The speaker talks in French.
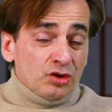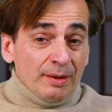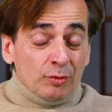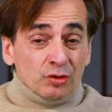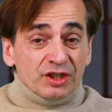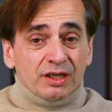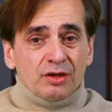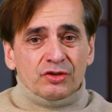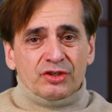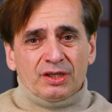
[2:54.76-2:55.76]
Deuxième
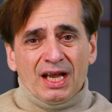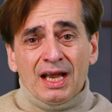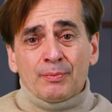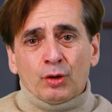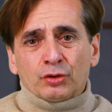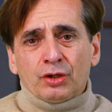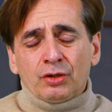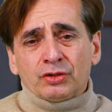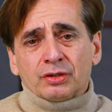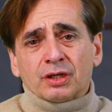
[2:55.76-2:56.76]
conséquence
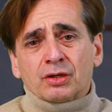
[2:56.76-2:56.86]
importante,